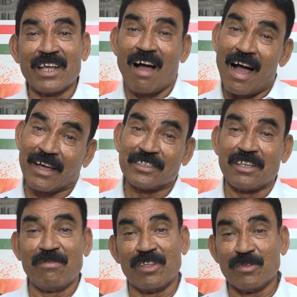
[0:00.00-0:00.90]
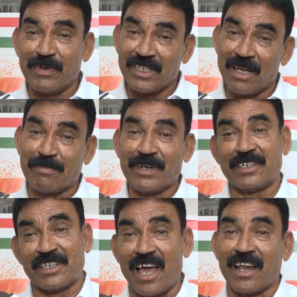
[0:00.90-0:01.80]
ఆడి కాంగ్రెస్ ఏం లేదు బీజేపీ
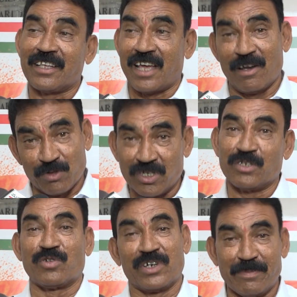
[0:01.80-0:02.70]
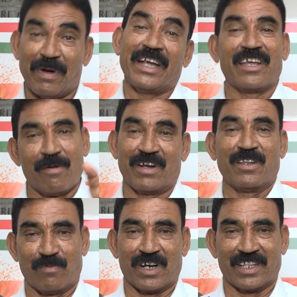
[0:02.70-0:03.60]
టీఆర్ఎస్ అనే ఉద్యోగంతో మైండ్ గేమ్
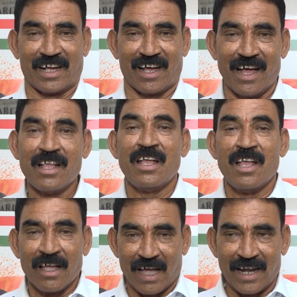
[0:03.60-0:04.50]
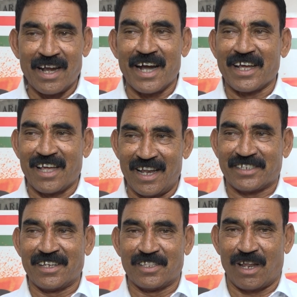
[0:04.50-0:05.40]
ఆడిన మొన్నటిదాకా కర్ణాటక
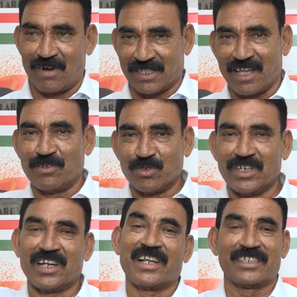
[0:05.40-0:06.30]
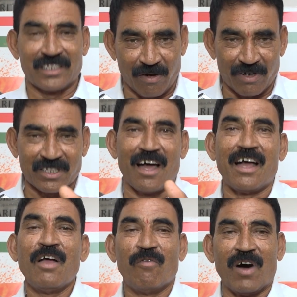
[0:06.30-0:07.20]
ఎలక్షన్ల తర్వాత యూత్ డిక్లరేషన్ తర్వాత
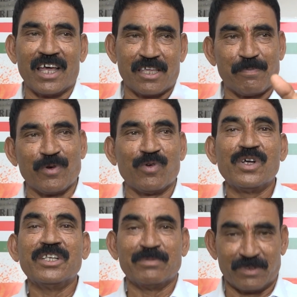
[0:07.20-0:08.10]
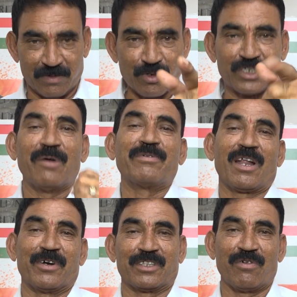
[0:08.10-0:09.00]
వాళ్ళకి ఇప్పుడు
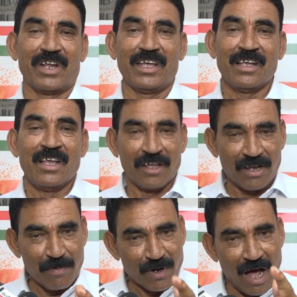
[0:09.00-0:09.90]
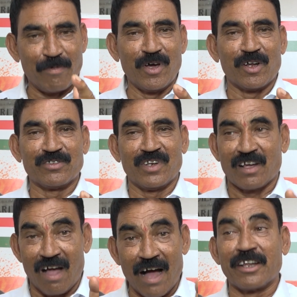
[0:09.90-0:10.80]
ముచ్చపుటాలు పడుతూ ఉన్నాయి రేపు రాబోయే రోజుల్లో
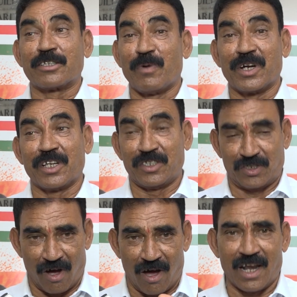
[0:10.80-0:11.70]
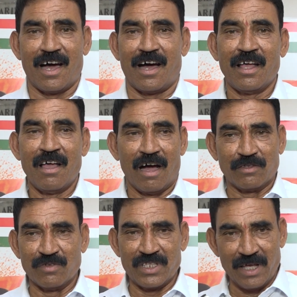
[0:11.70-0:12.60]
కాంగ్రెస్ పార్టీకి చాలా
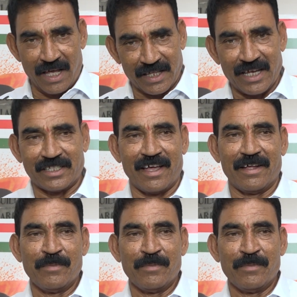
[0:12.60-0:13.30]
అది ఉంది ఏదైతే